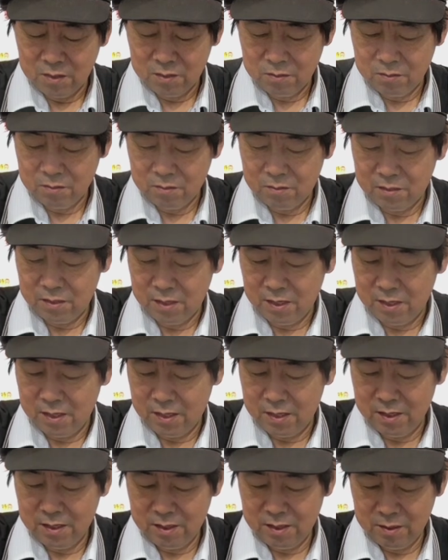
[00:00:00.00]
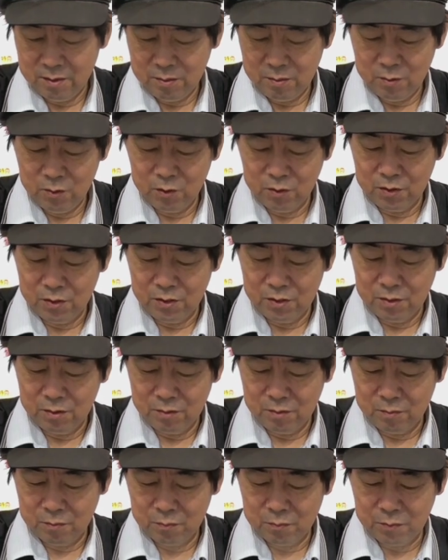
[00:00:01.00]
そして、えー、もう
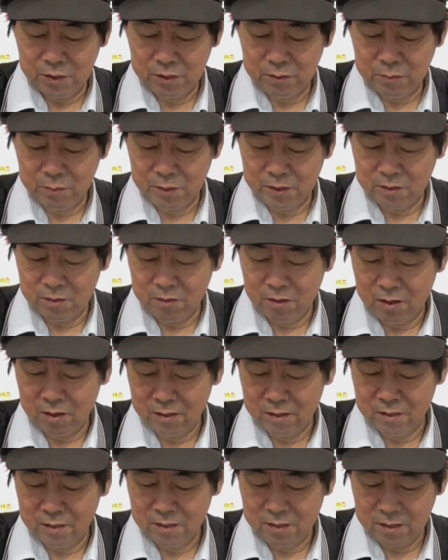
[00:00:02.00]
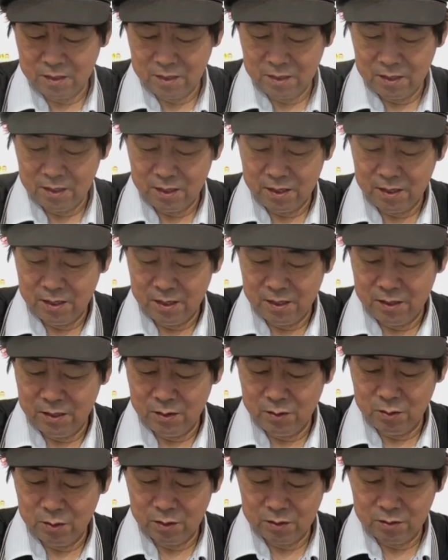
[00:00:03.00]
パチパチとはぜて、えー、
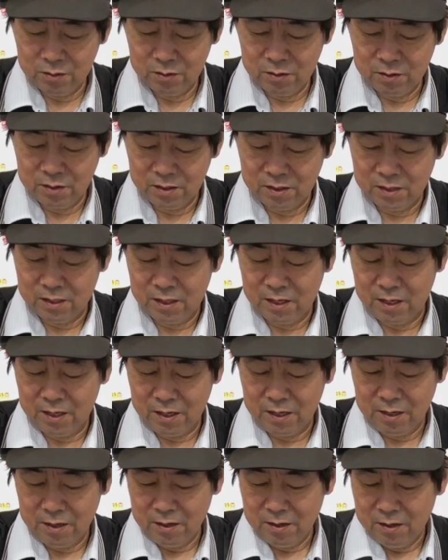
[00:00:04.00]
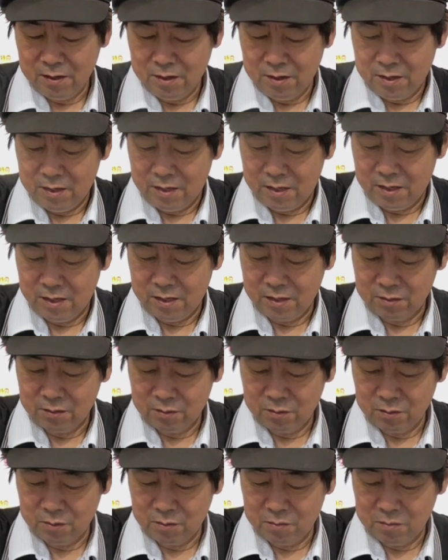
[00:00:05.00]
色がついてきてあ
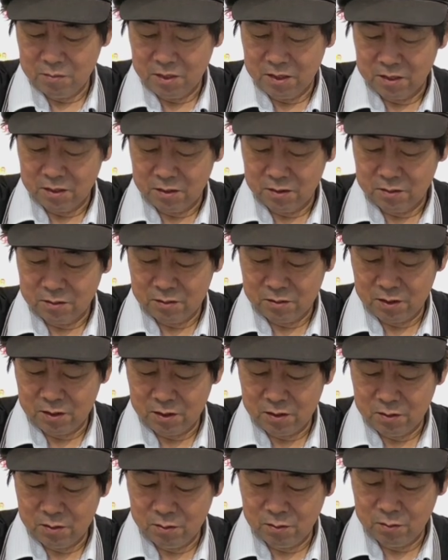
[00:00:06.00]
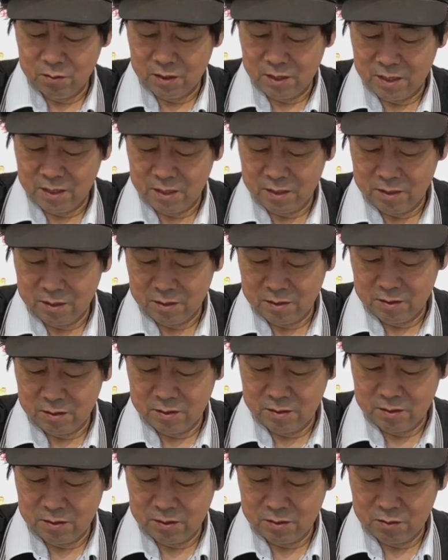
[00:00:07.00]
のまあ適当な
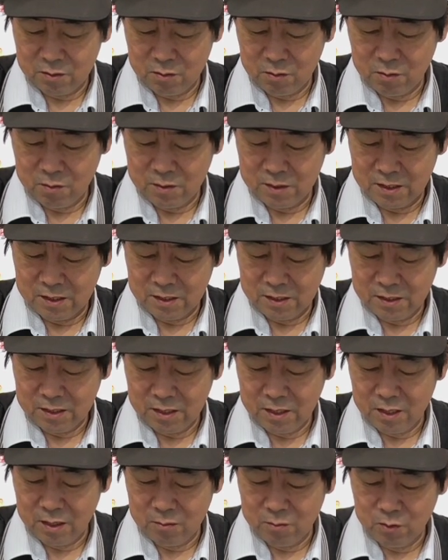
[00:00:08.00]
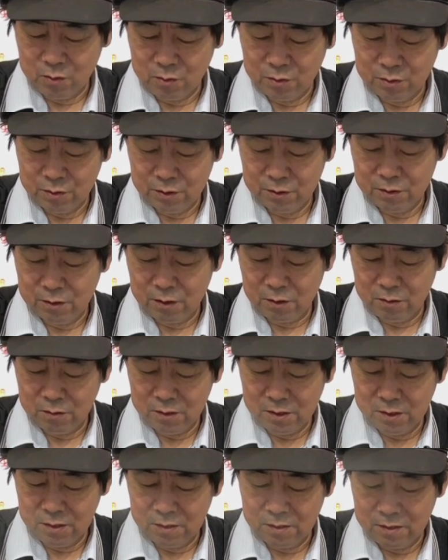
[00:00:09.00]
とこまで行ったらもう素直
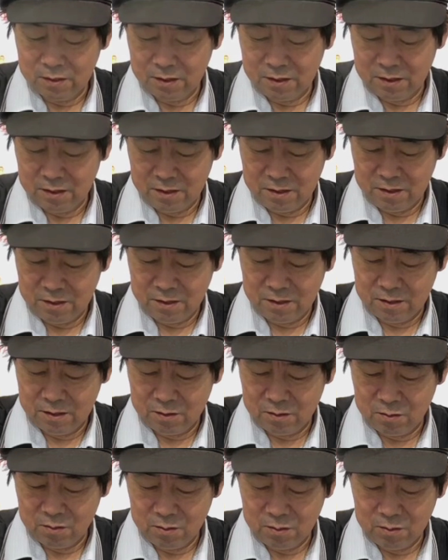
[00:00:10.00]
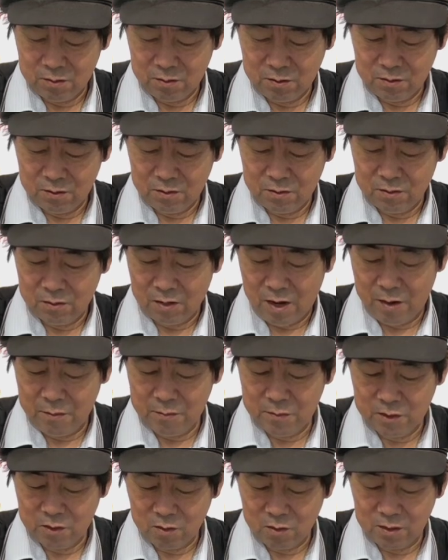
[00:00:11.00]
に、えーと、
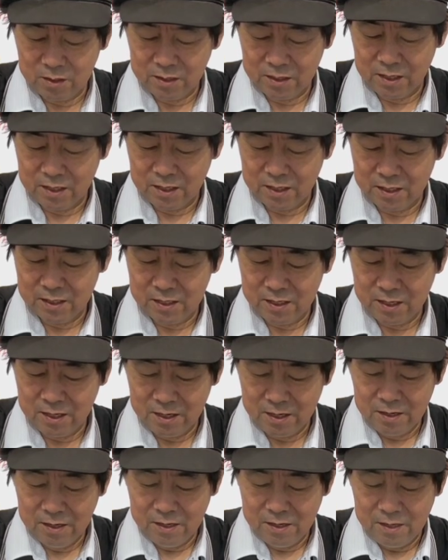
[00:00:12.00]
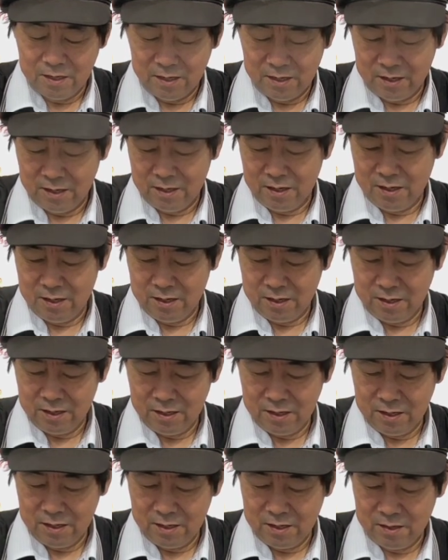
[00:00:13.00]
網とかなんかで、
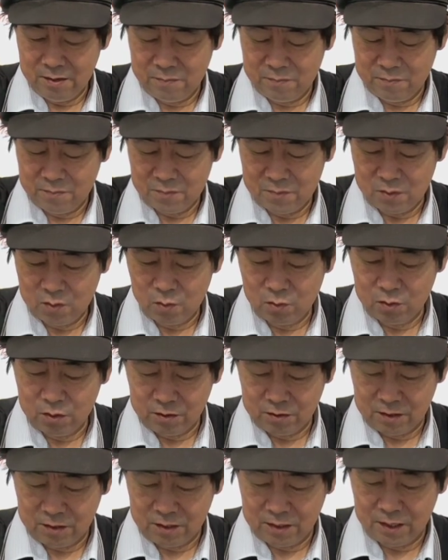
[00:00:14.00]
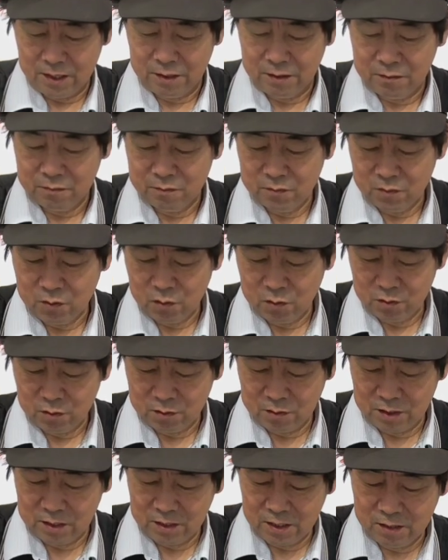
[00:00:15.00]
えー、取ってください取って
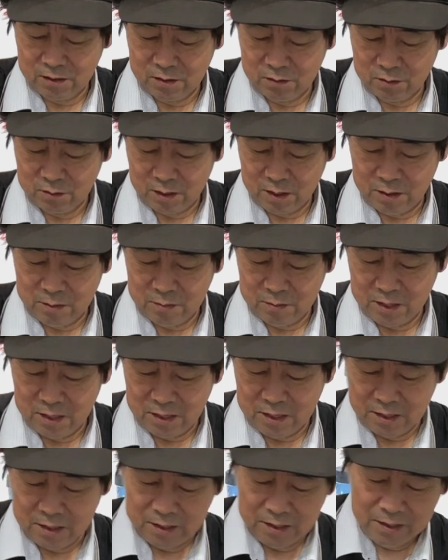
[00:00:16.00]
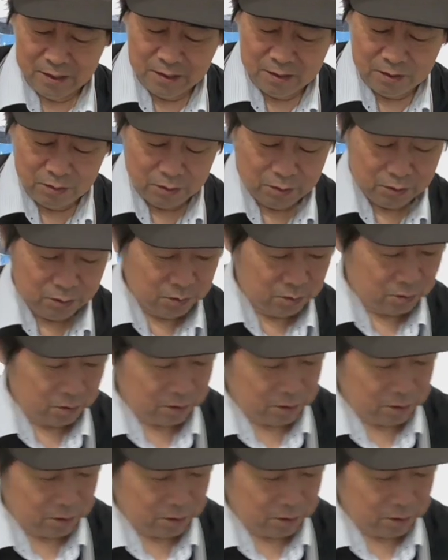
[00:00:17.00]
くださいっていうかまあ普通の